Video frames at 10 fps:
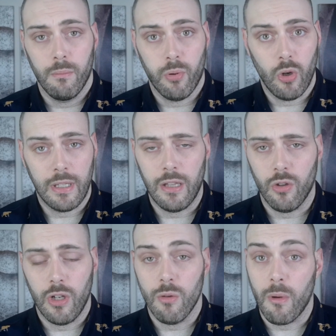Por lo
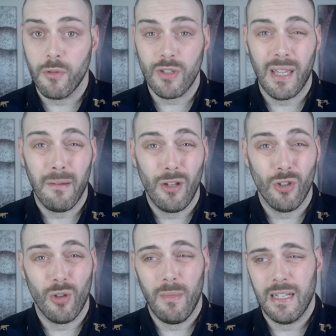tanto, en los momentos que
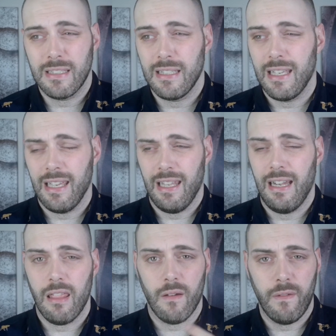noto más eh,
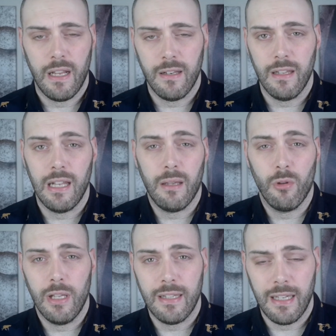el azafrán y la
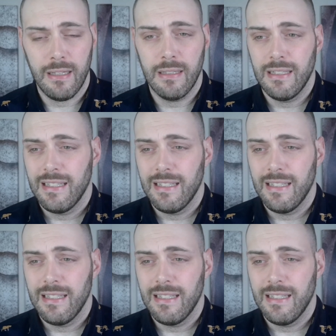violeta,